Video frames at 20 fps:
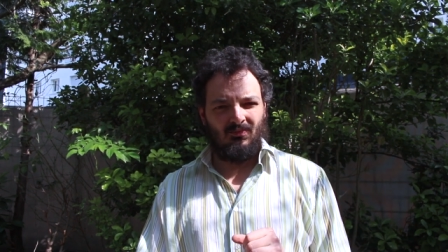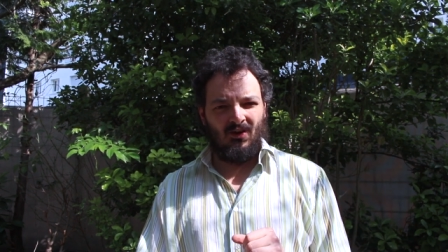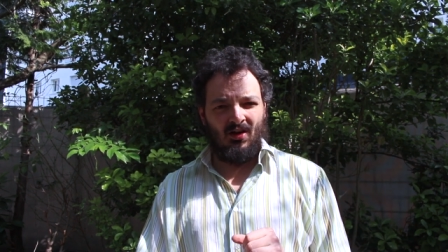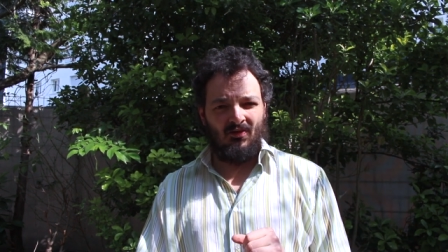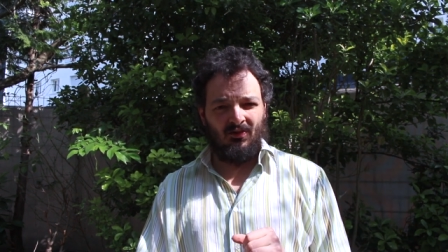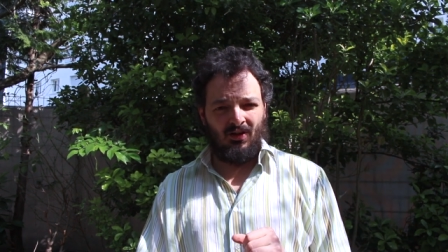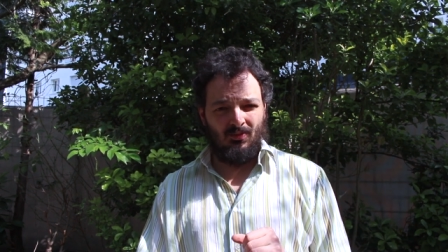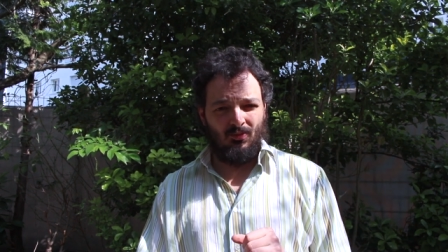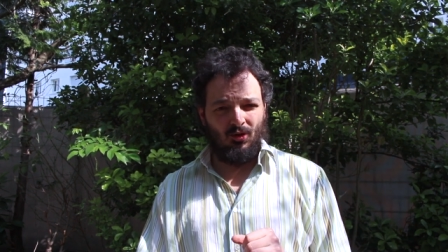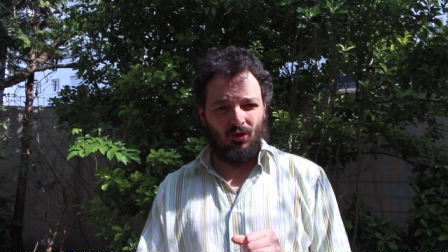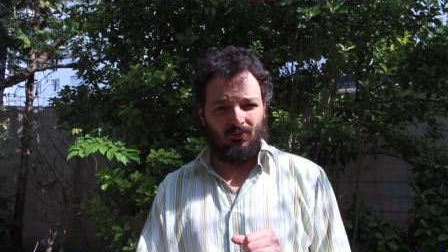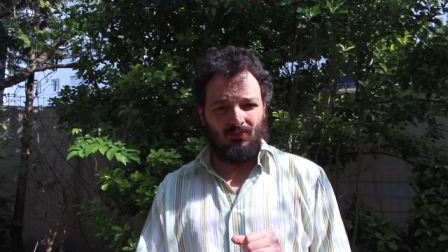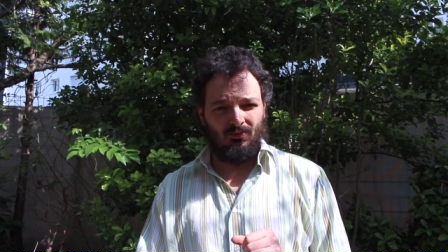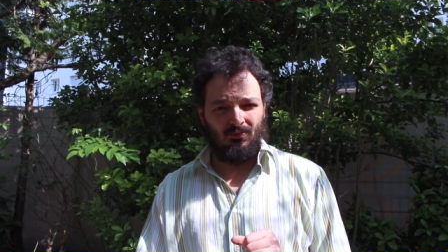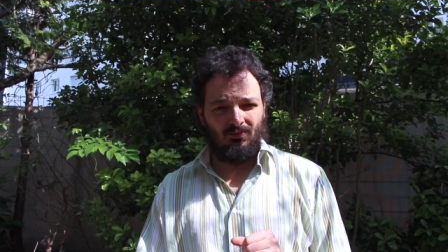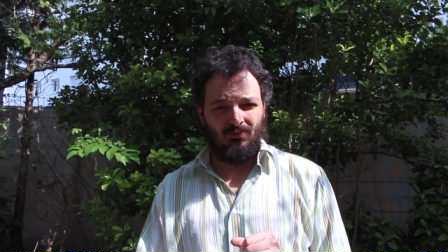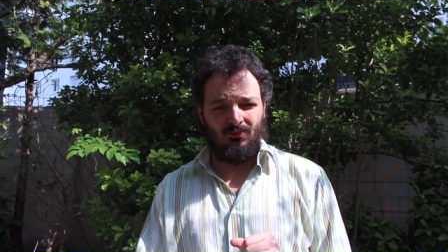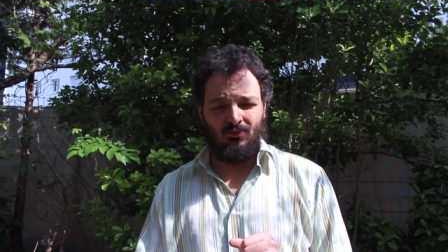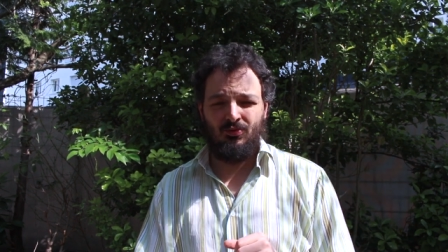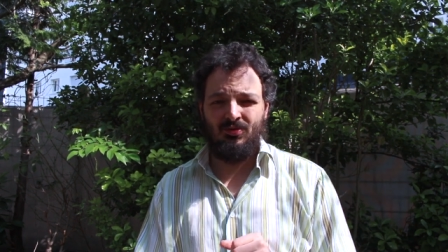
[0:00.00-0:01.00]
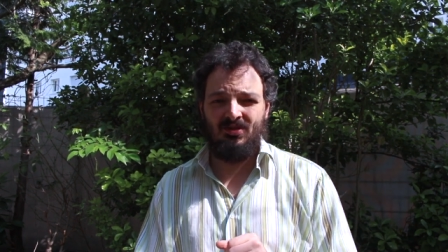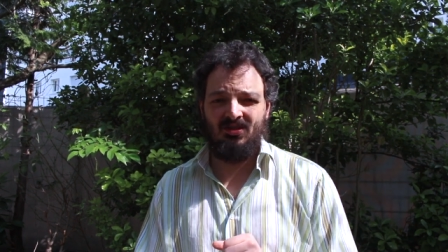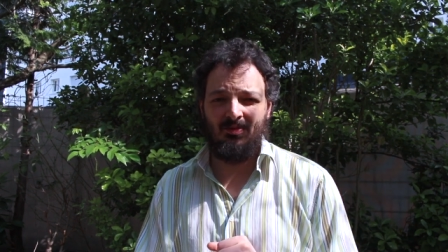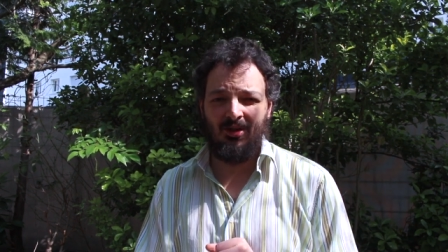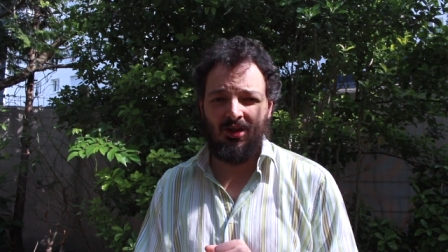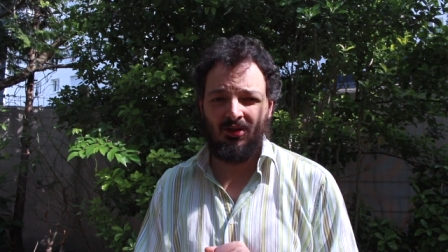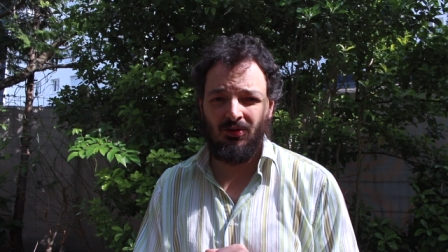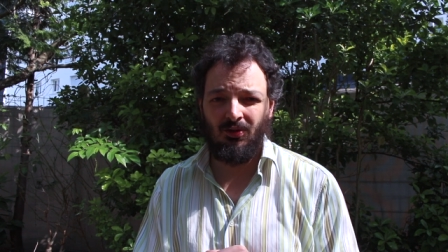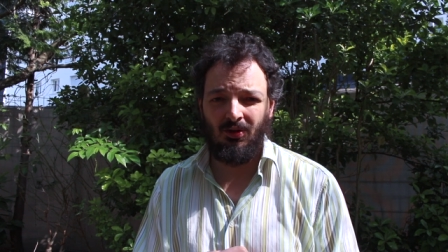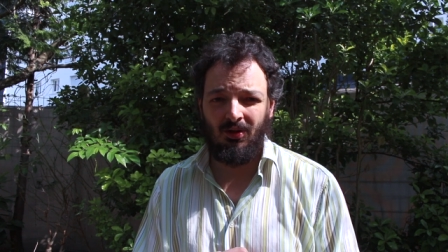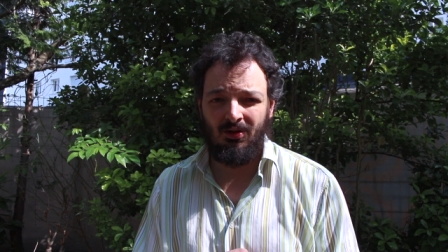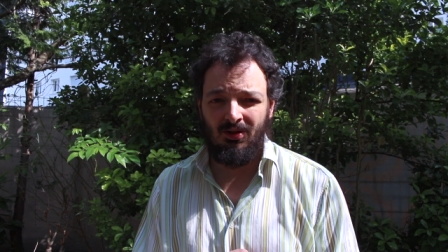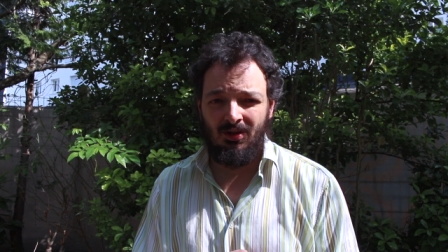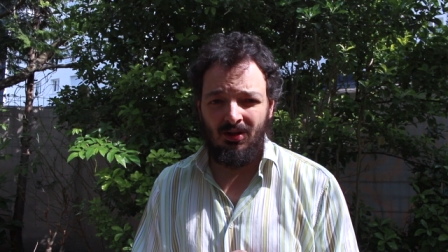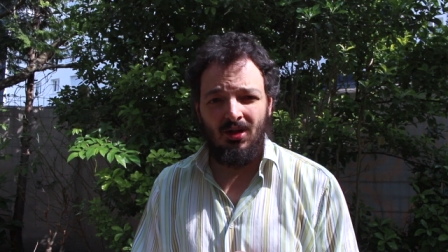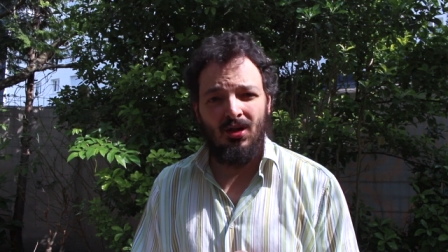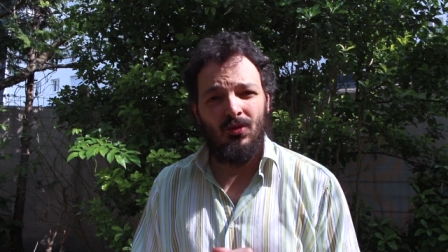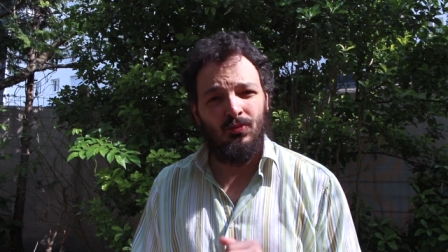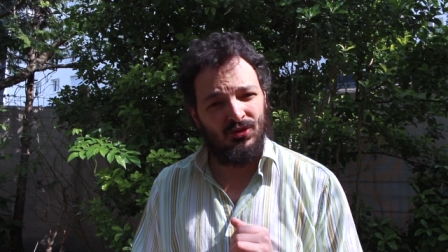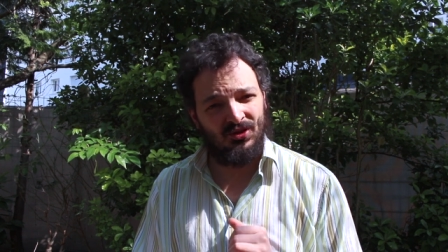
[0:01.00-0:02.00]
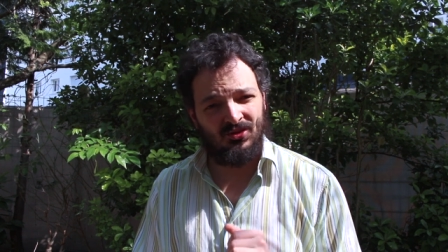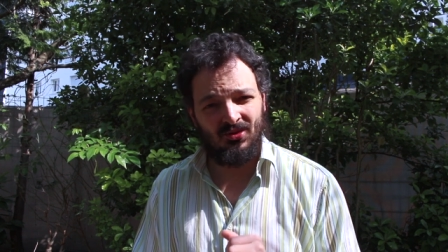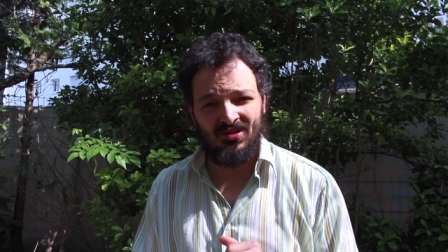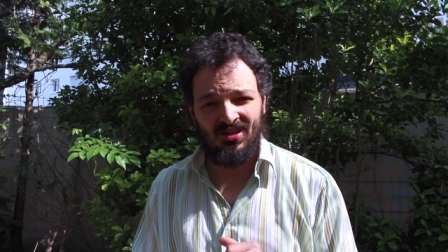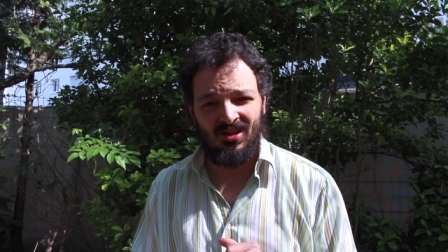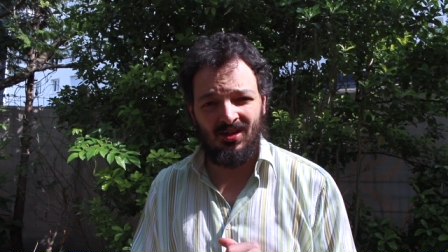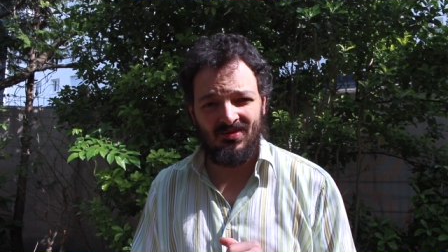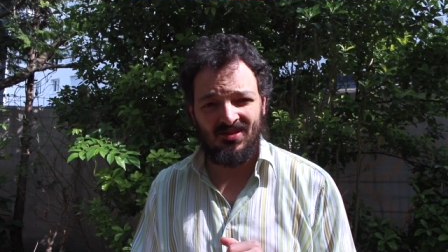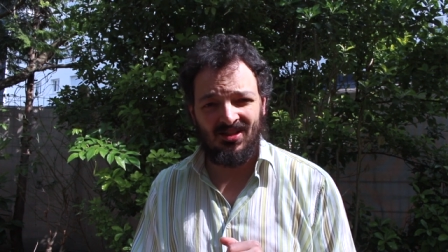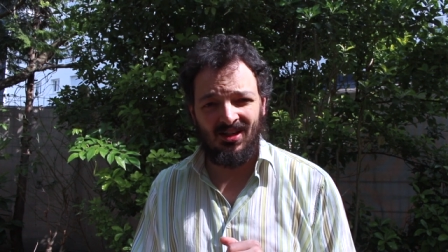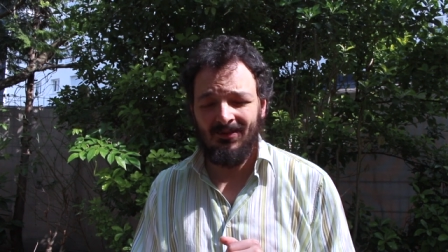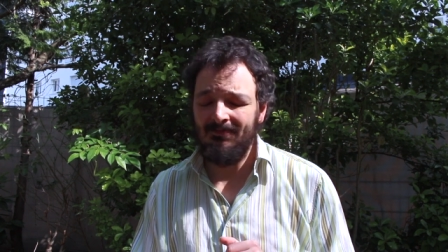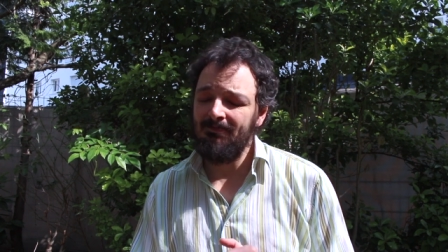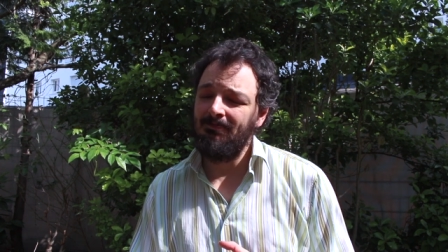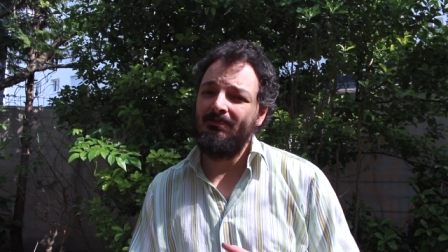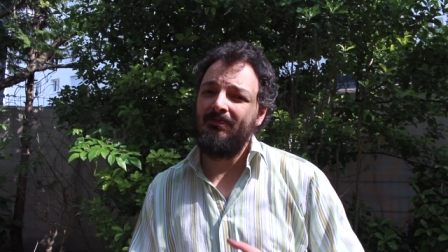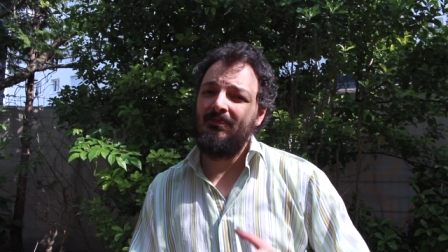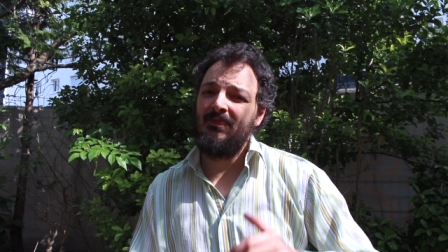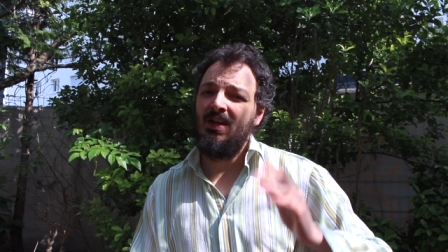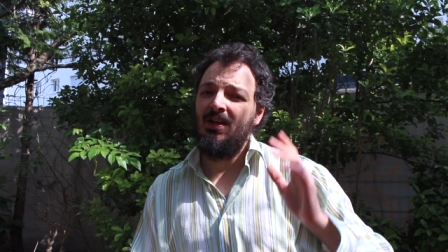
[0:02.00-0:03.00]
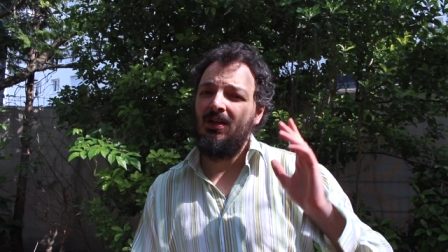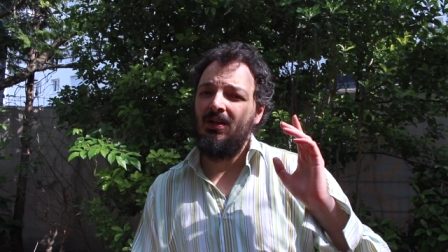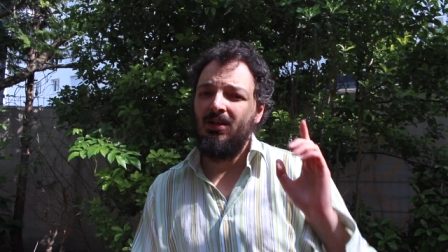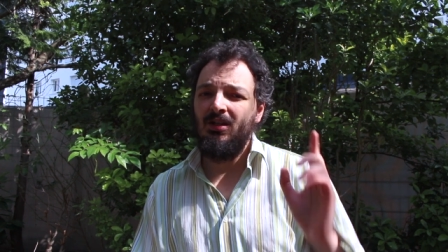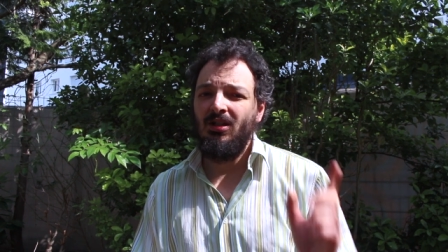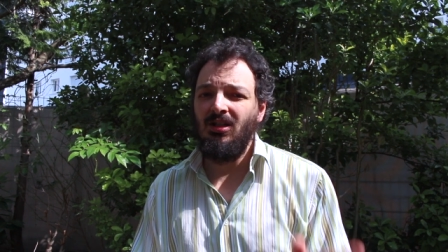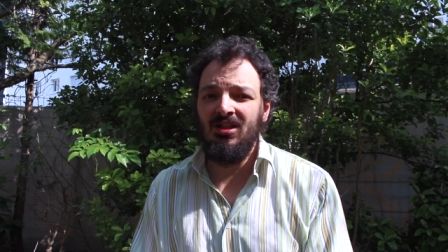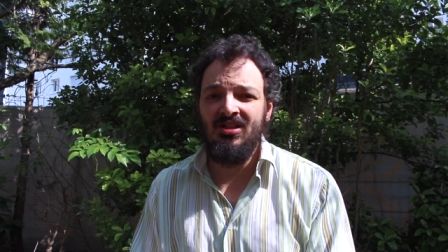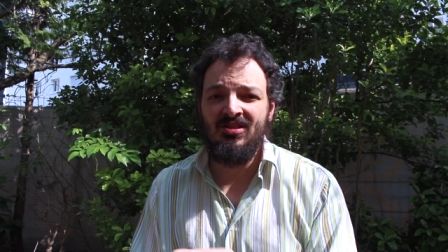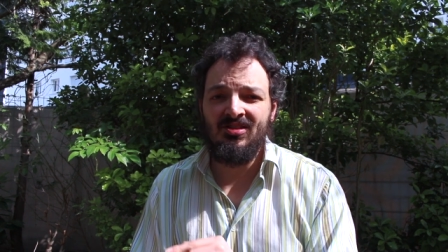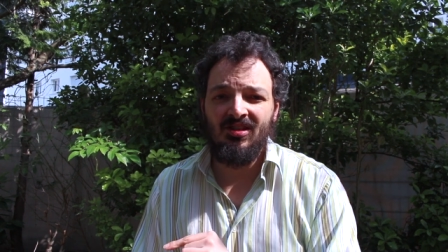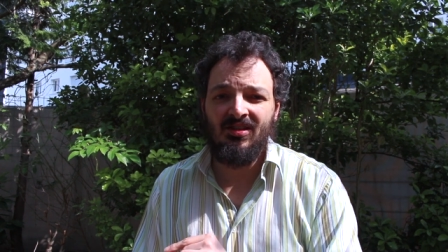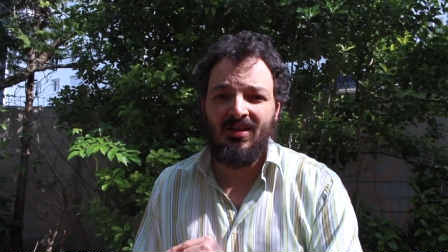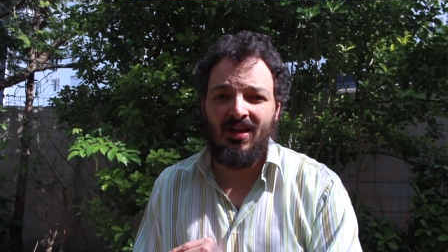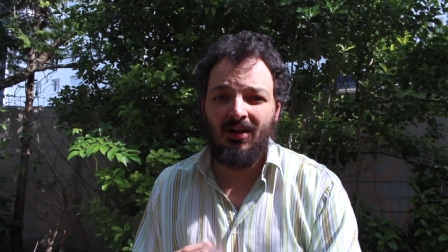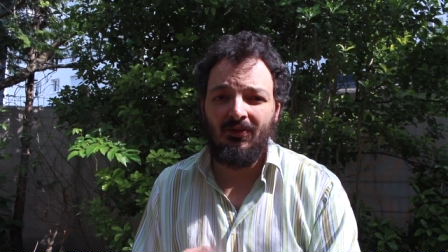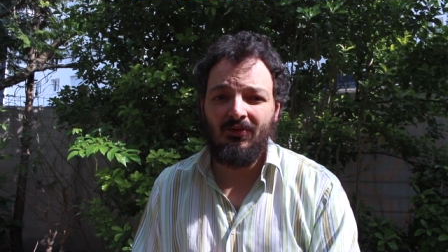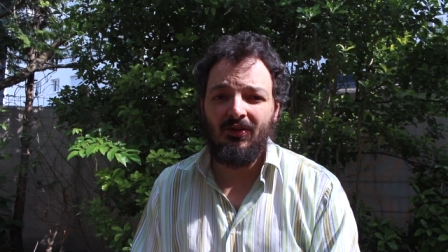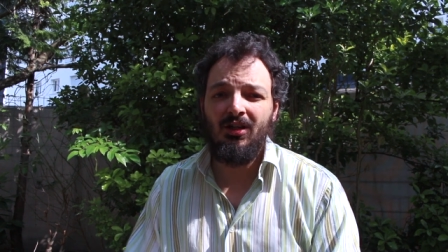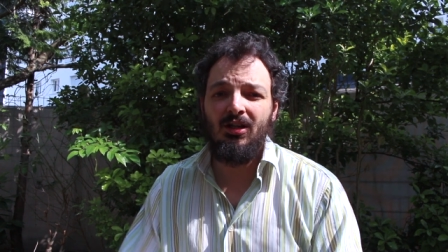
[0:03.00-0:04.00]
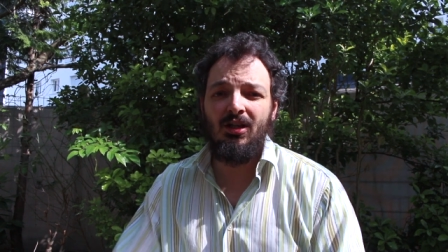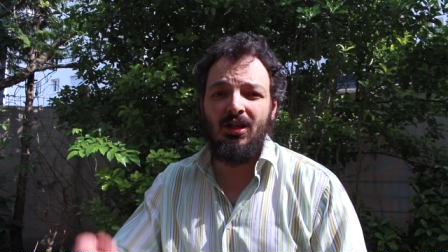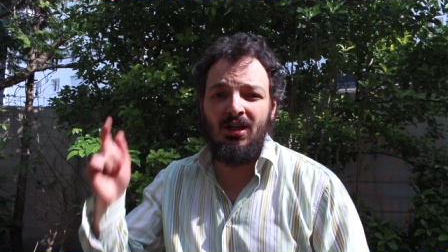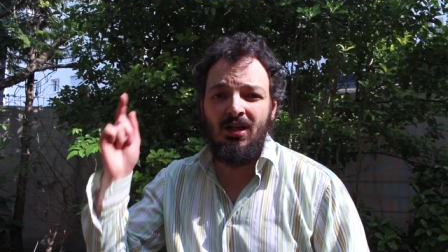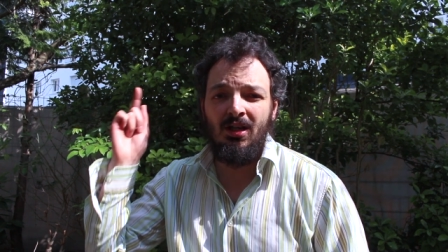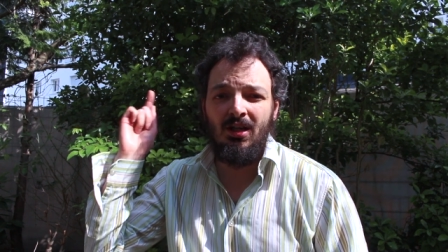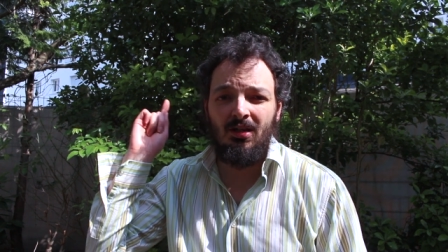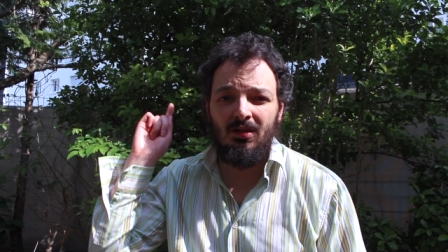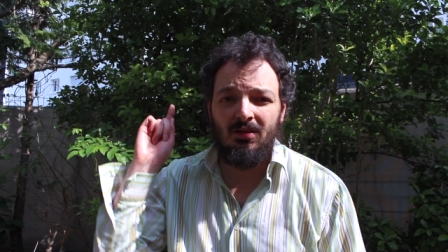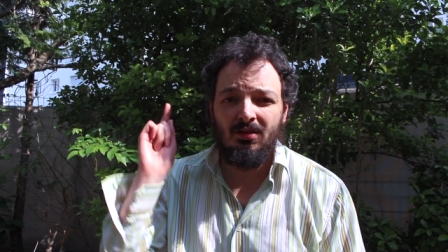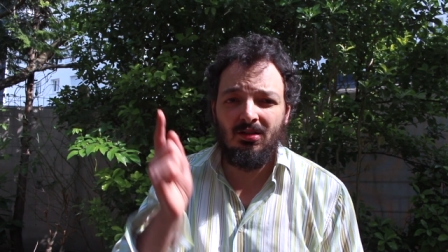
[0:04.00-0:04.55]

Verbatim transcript: Ah vraiment lui dit Mercure, puisque c'est comme ça, il s'énerve et